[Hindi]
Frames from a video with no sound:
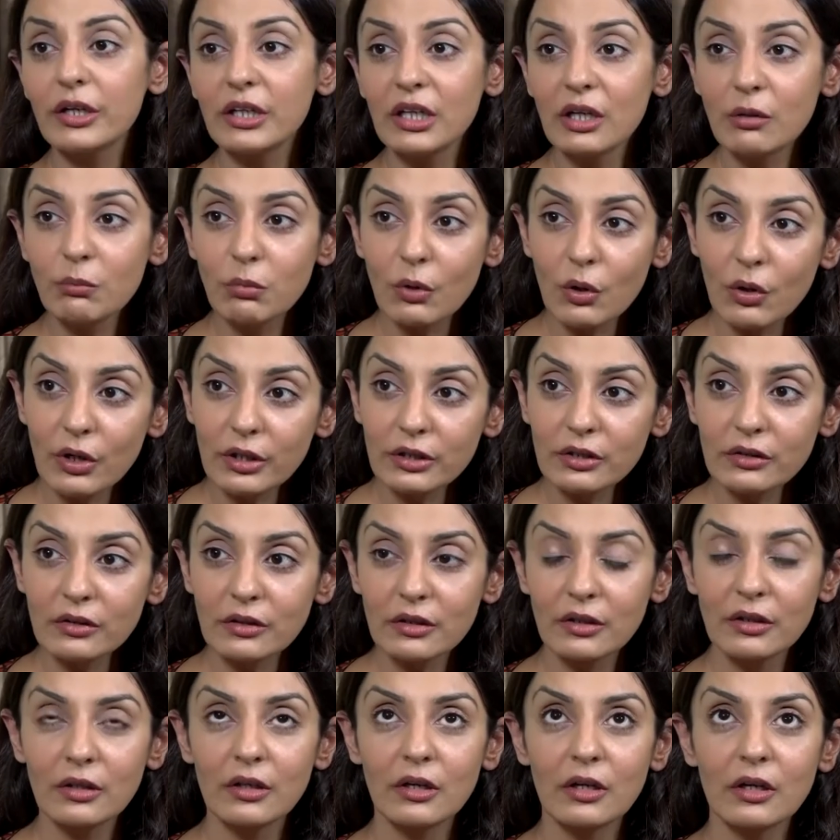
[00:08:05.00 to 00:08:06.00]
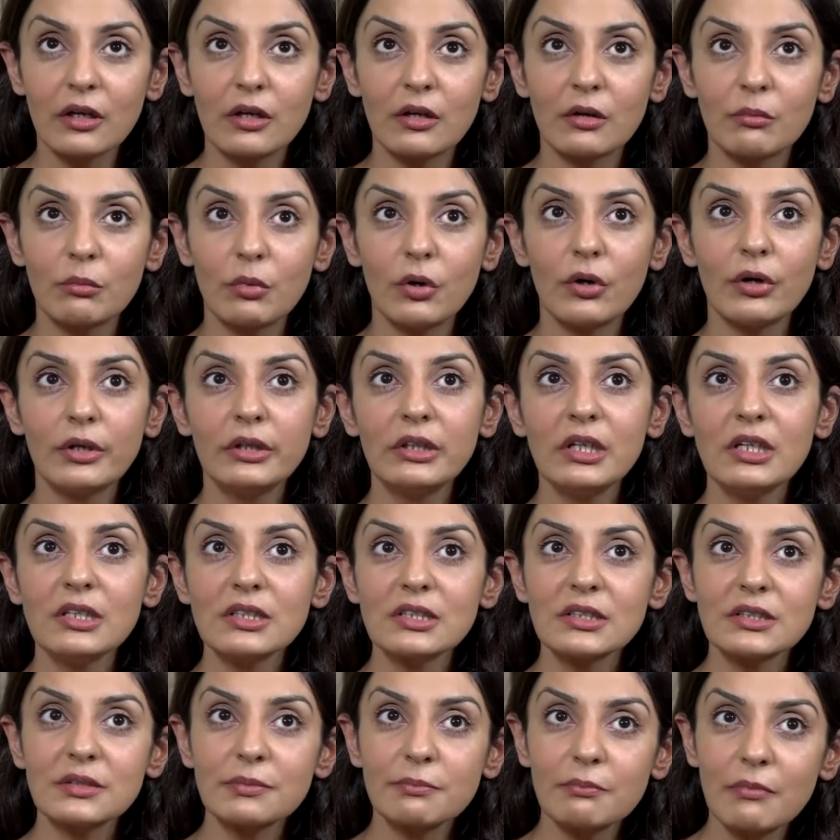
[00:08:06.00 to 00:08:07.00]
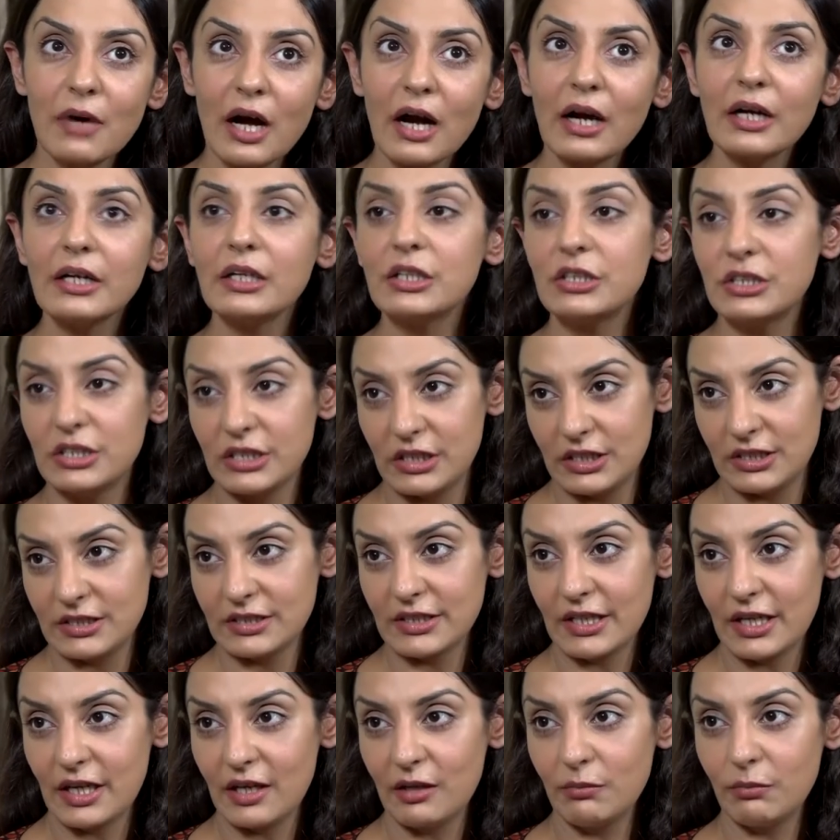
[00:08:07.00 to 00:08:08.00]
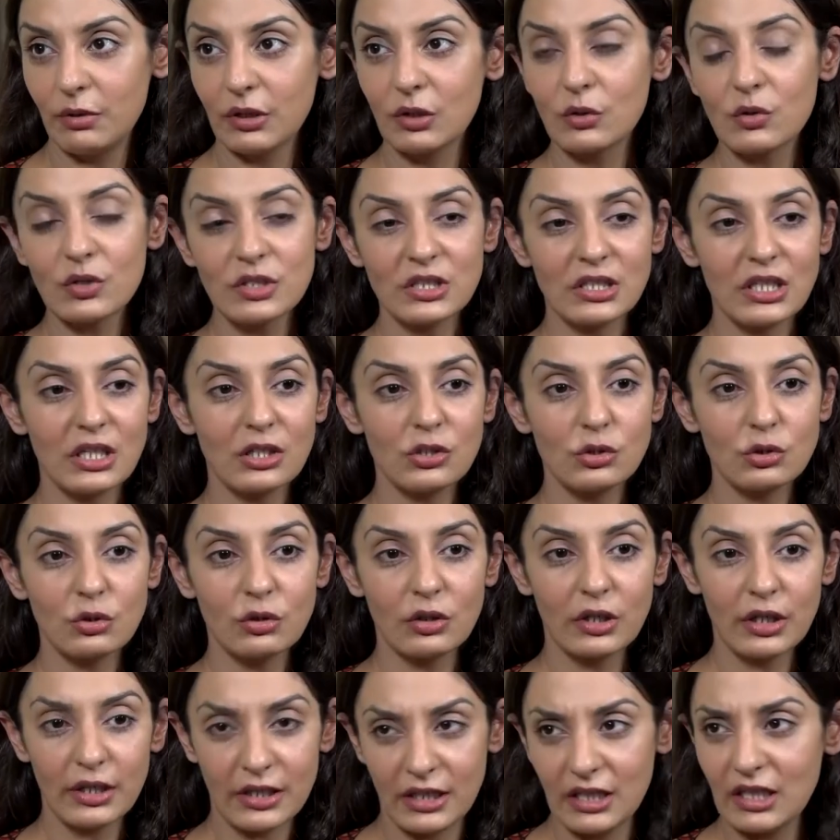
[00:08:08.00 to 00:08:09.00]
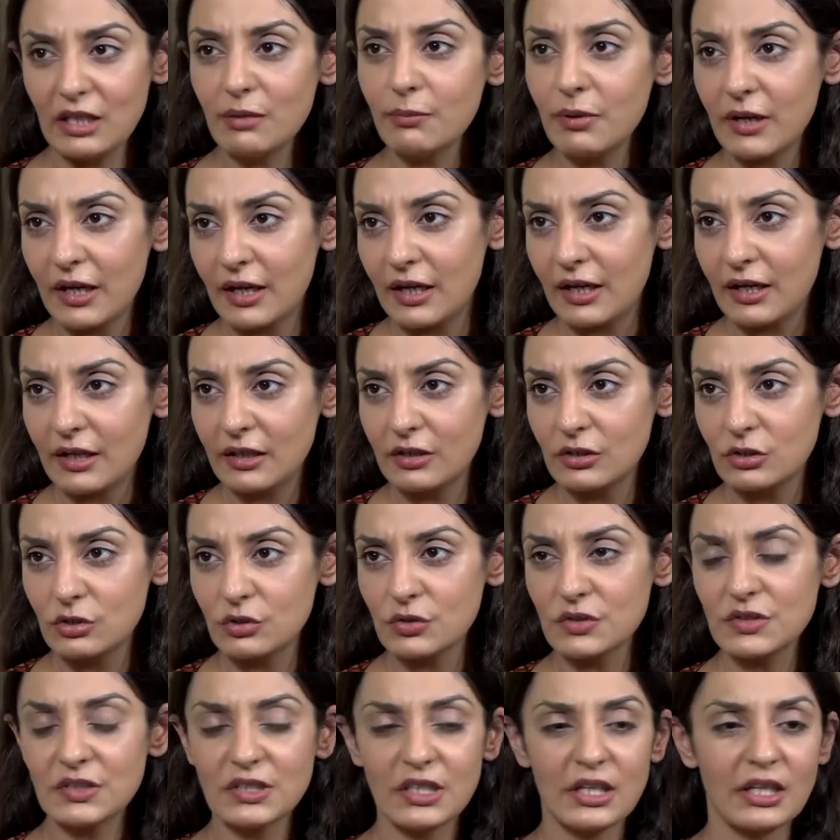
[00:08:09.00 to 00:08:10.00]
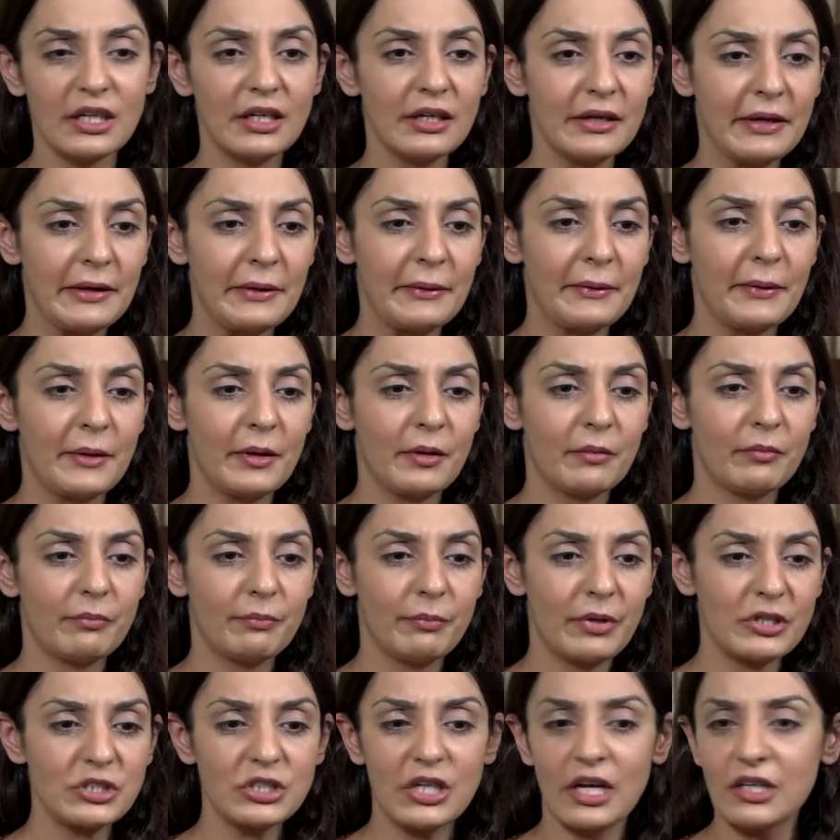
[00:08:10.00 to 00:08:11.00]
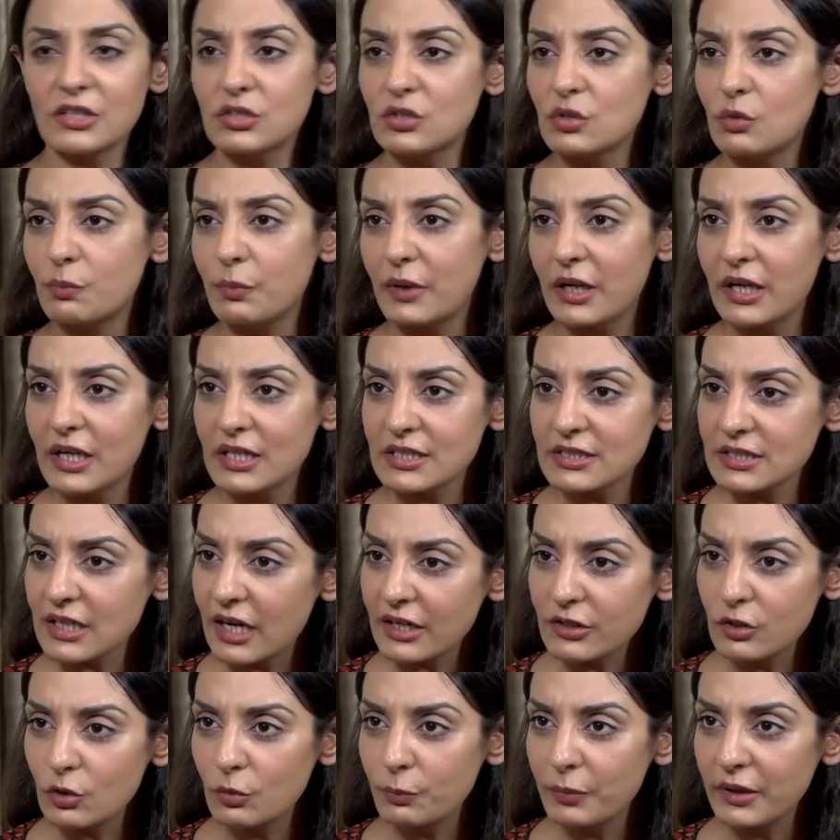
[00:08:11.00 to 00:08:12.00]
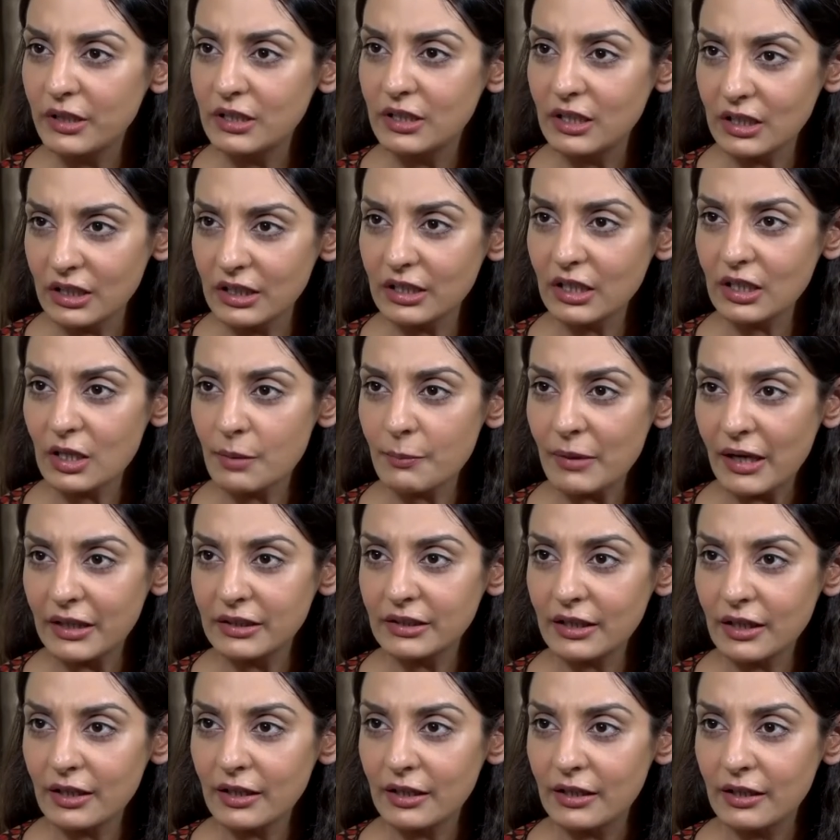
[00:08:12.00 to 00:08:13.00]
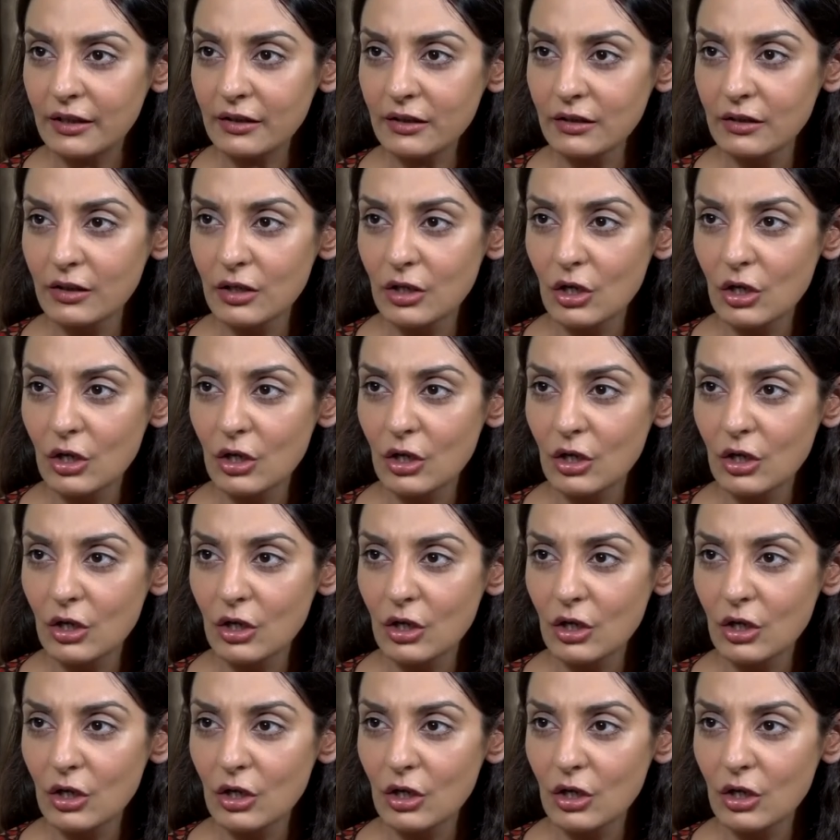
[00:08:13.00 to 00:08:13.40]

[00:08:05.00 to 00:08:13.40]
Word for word: और ये बहुत बहुत ही स्मार्ट चीज़ है बिकॉज एक जो गरीब है जो से पचास रुपए या साठ रुपए दिन के कमाता है